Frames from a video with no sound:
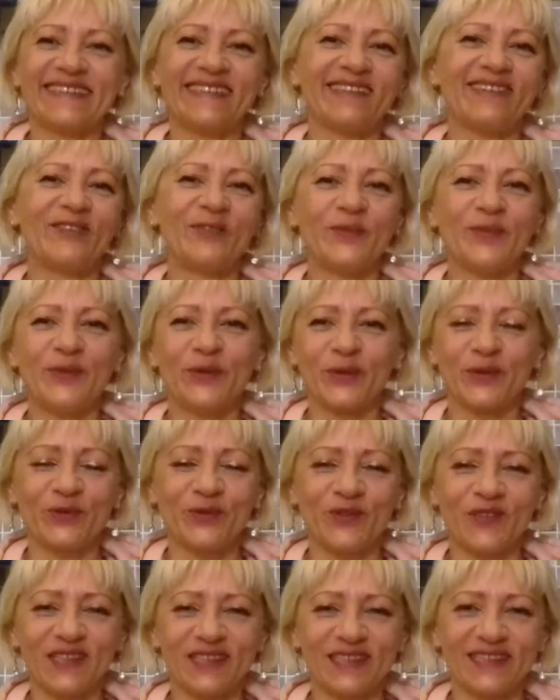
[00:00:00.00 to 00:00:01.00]
слава богу,
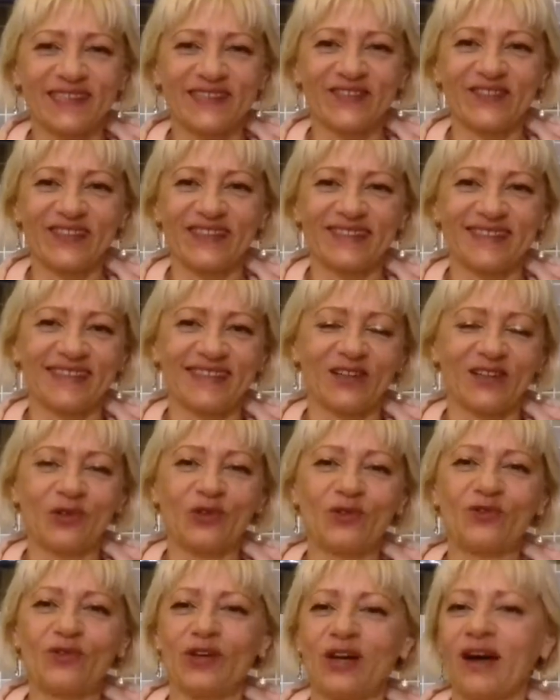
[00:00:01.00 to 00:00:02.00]
все живы и
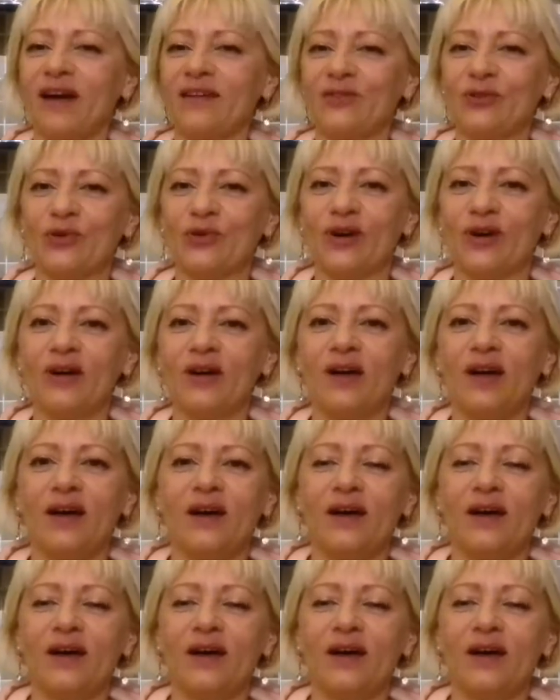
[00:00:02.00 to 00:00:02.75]
здоровы. Оно